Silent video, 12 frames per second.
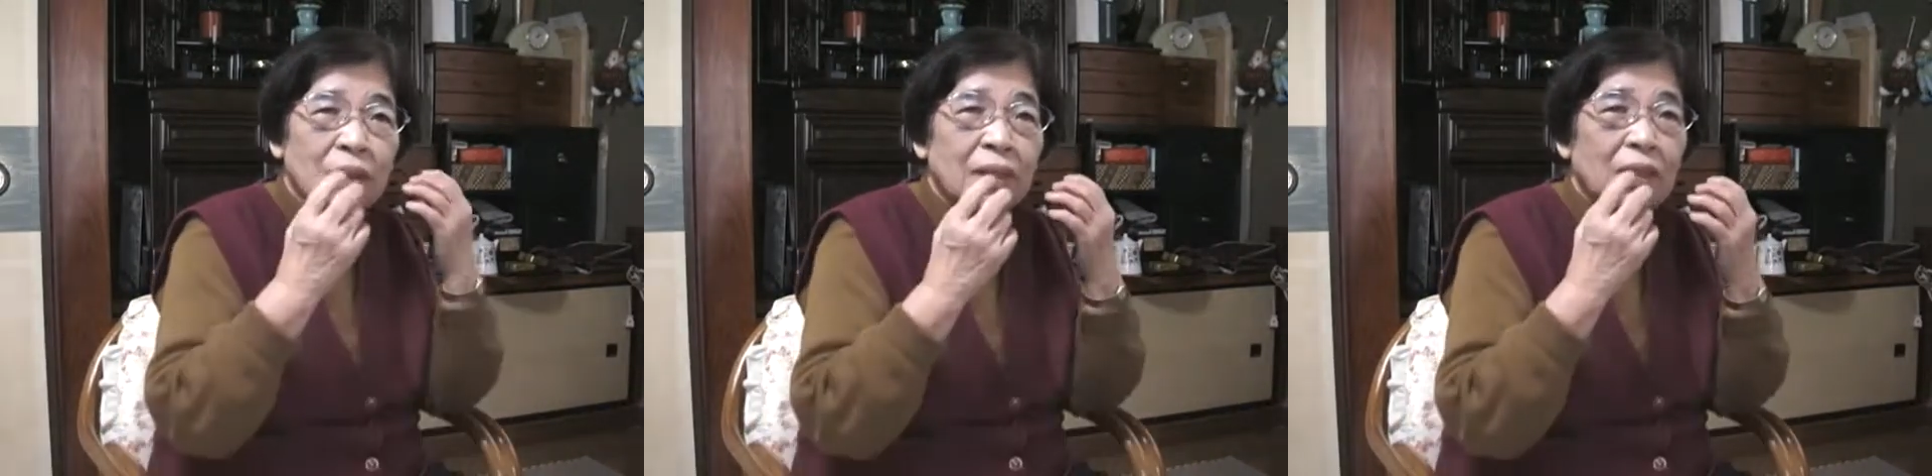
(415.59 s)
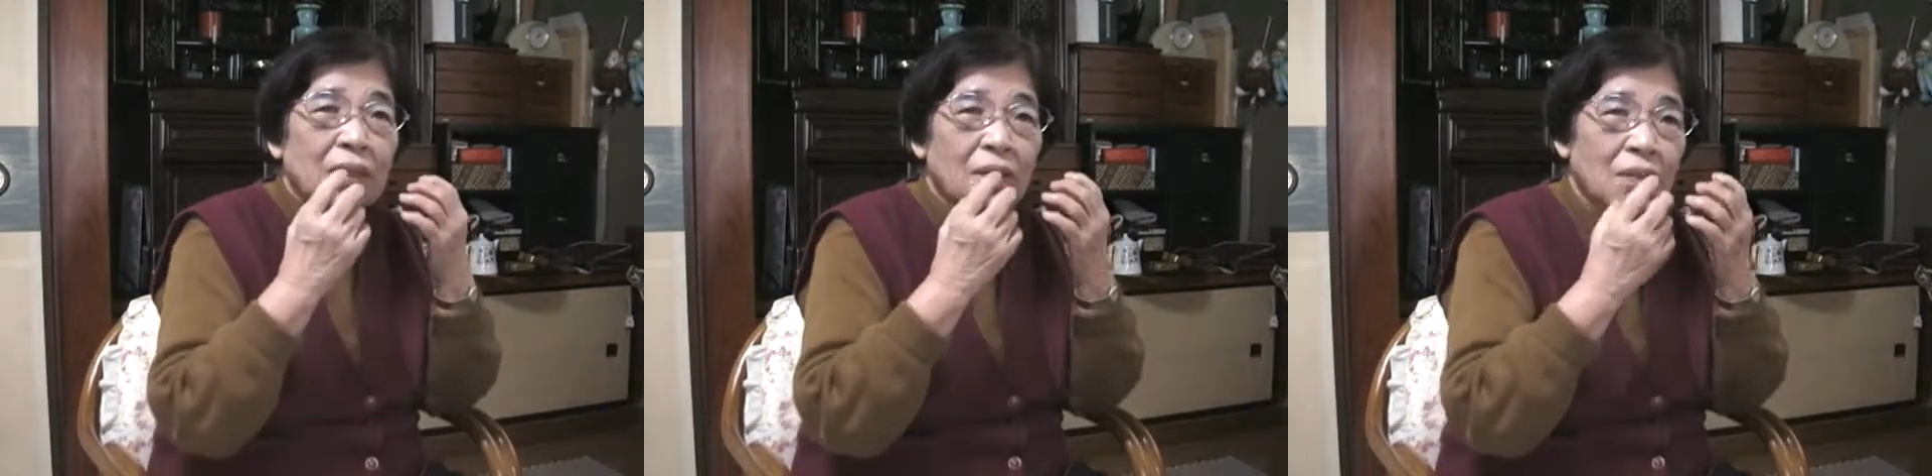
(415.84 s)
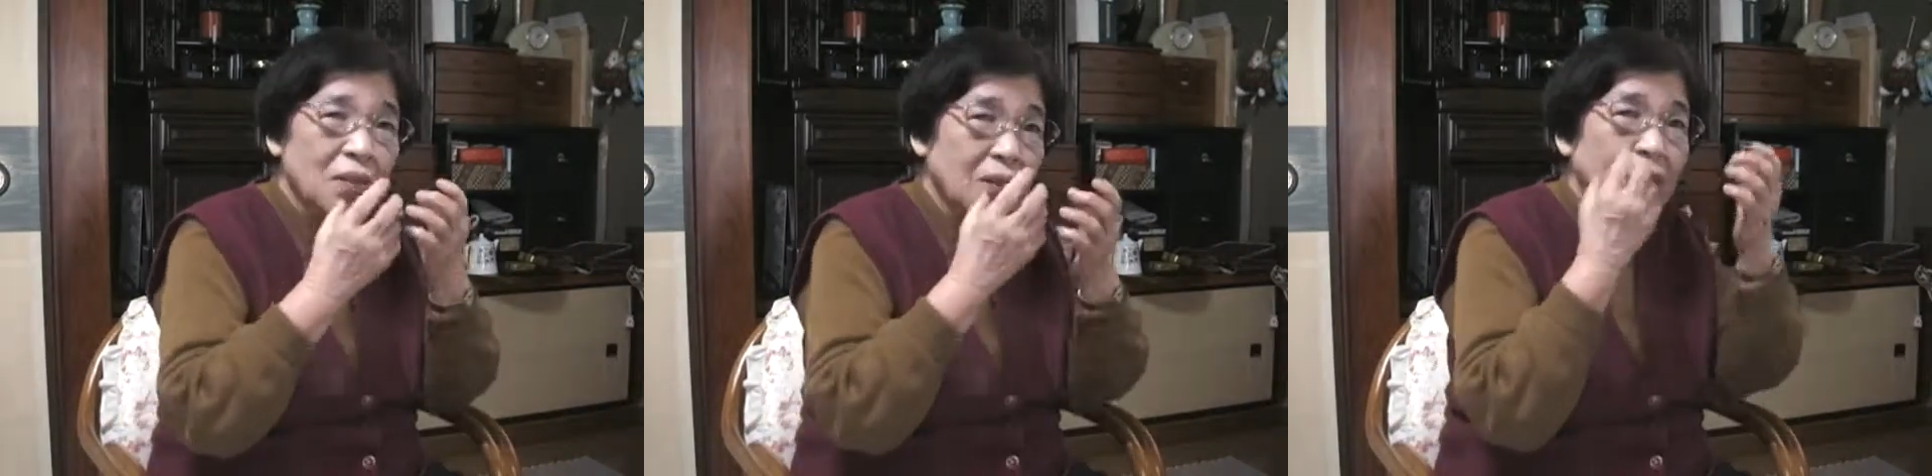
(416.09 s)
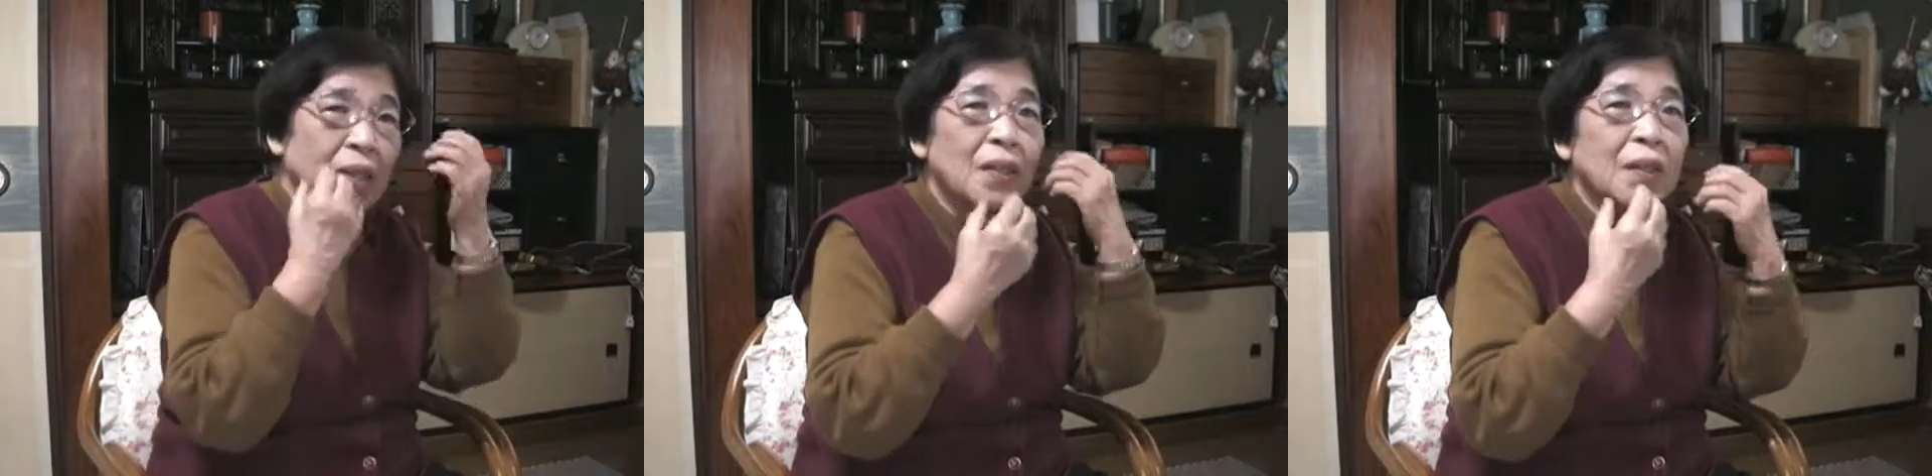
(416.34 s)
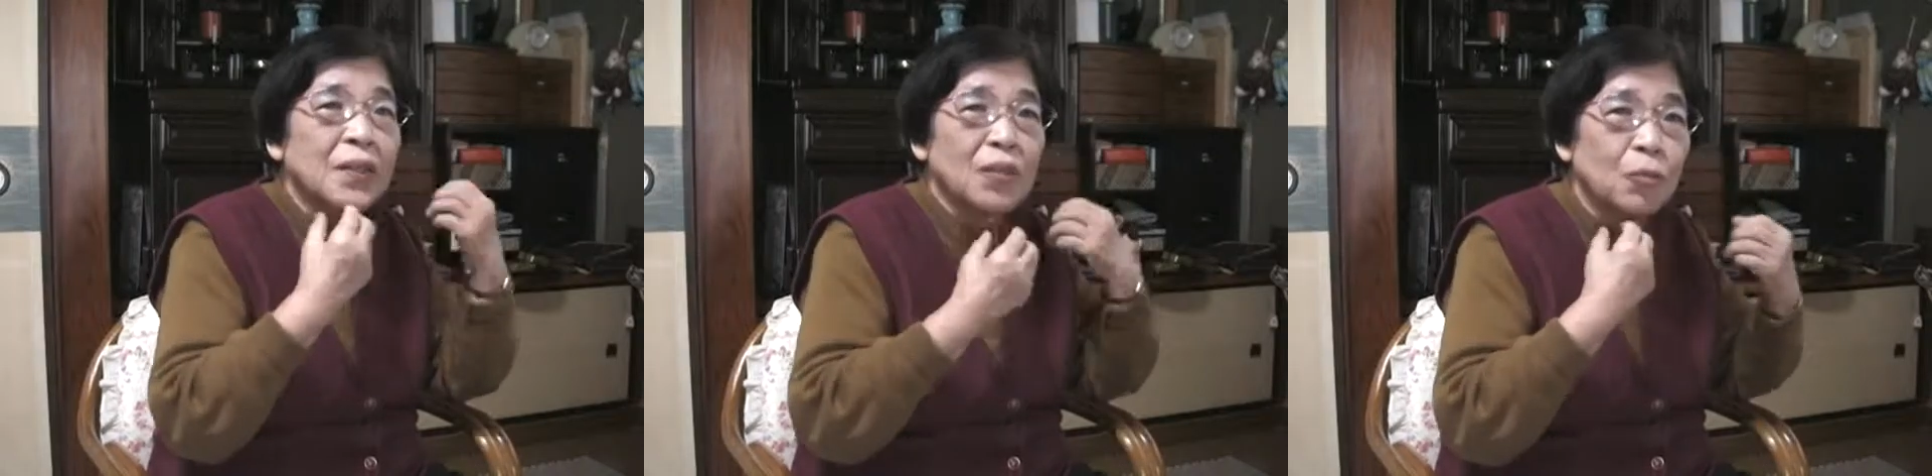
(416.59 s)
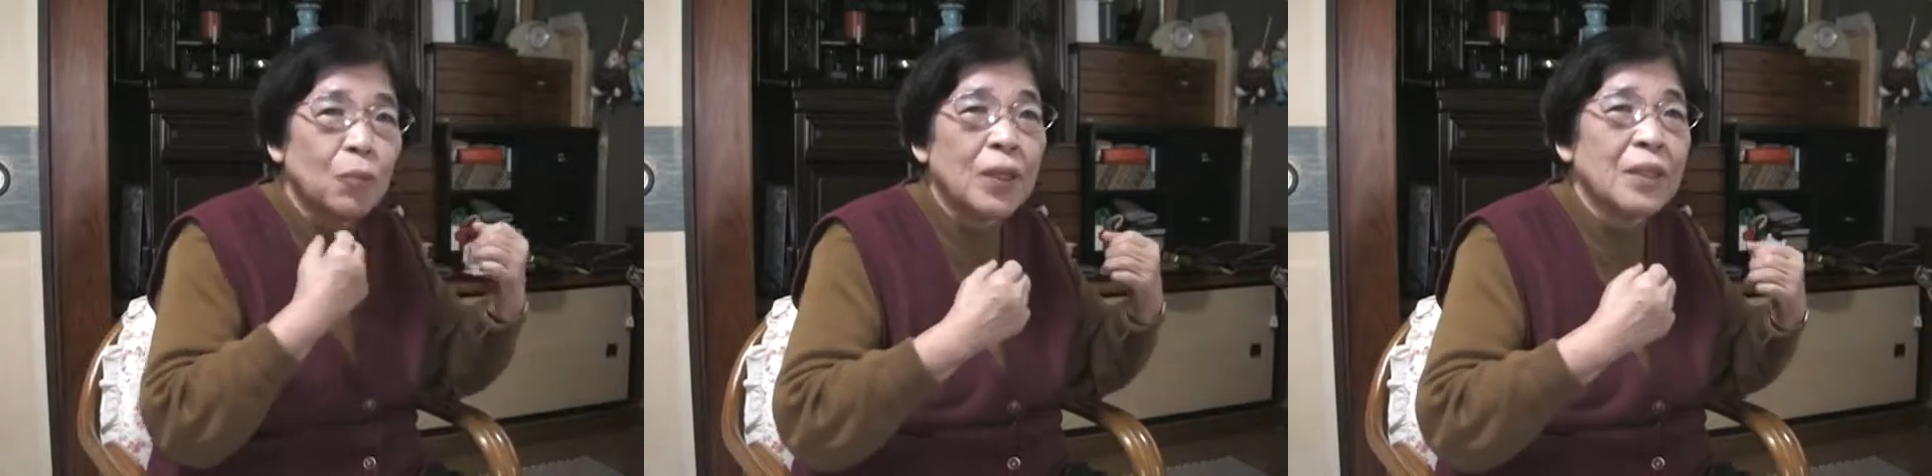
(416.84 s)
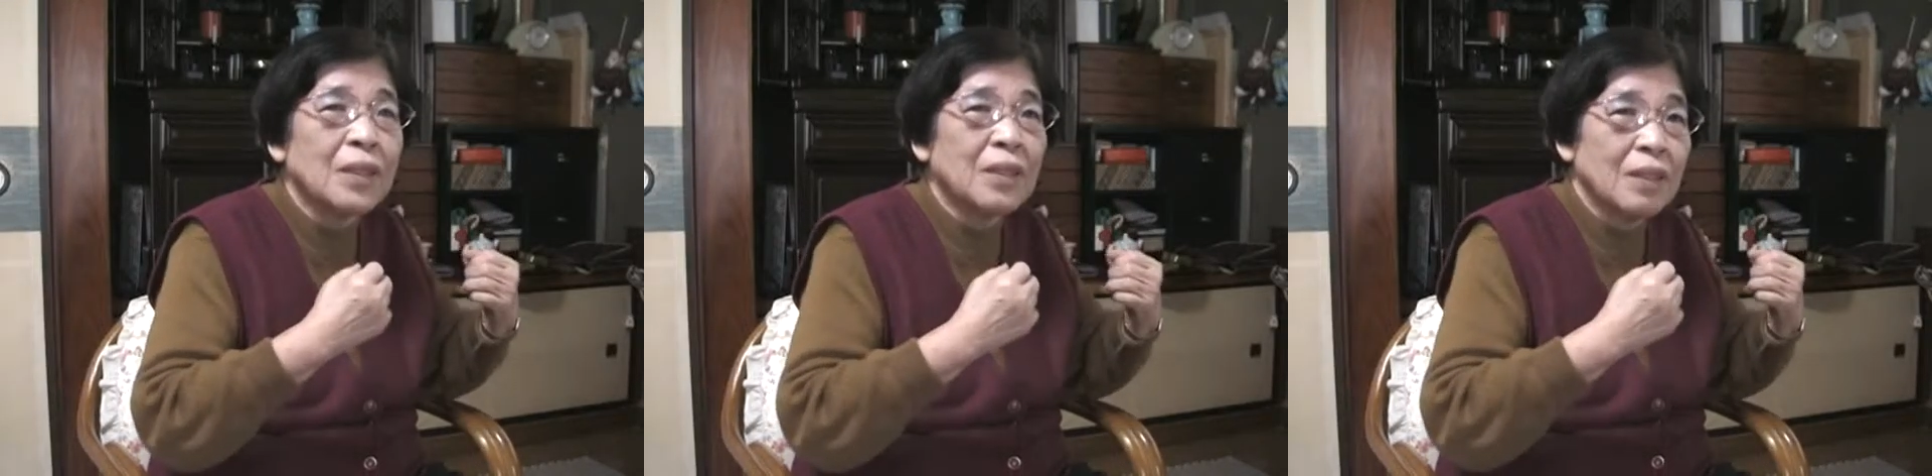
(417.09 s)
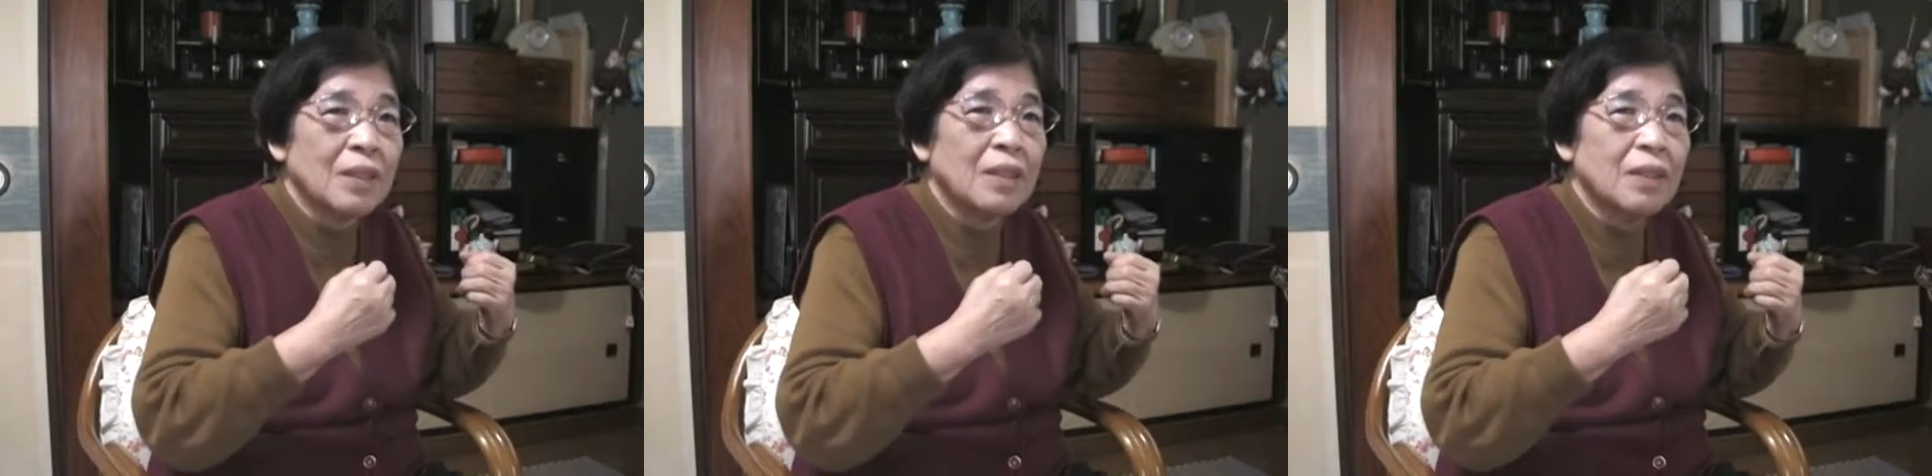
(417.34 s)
ないからほれ三角巾を巻いたり